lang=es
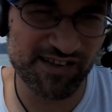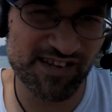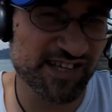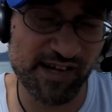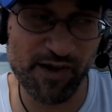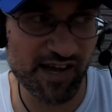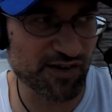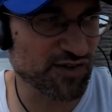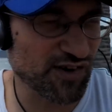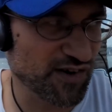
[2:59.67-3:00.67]
ni sabía que
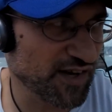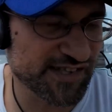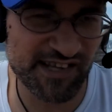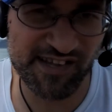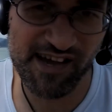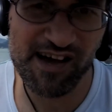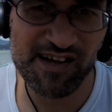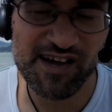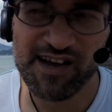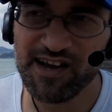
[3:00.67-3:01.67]
el otro existía,
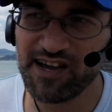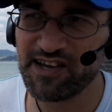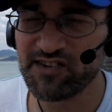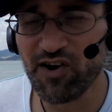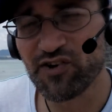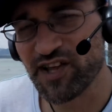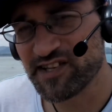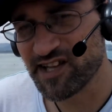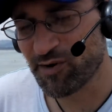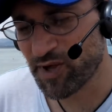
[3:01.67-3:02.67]
y todos te
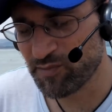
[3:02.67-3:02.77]
dicen lo